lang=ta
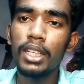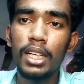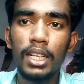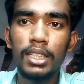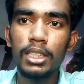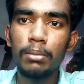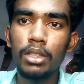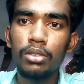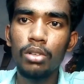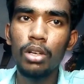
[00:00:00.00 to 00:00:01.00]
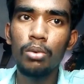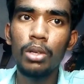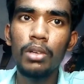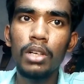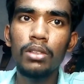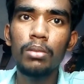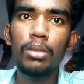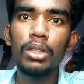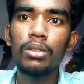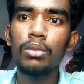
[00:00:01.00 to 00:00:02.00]
எல்லா லெசனுமே நான் சொல்கிறேன் உளவியலில் வந்து
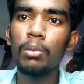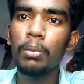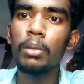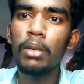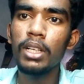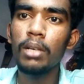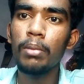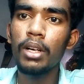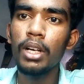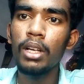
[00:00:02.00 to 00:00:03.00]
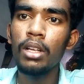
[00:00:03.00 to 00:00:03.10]
மொத்தம் வந்து முப்பது மார்க் கேட்பாங்க